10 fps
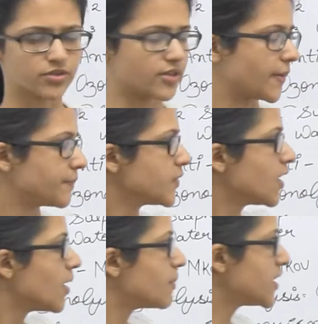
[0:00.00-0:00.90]
होता है
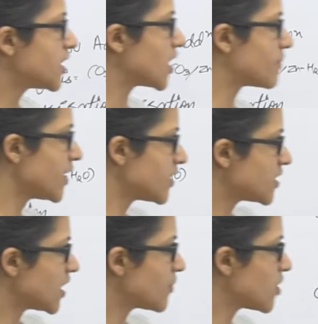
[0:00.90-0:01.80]
बट हर बार
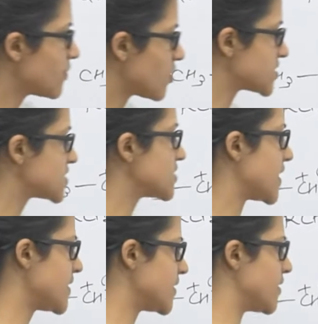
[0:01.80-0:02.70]
अगर आपको ये प्रोसेस
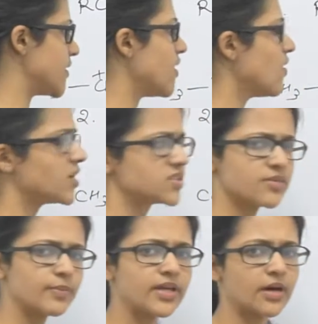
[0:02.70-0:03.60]
नहीं करना और
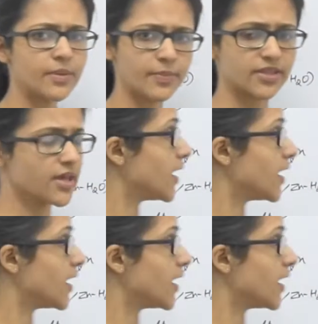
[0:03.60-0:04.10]
सिंपली हमें पता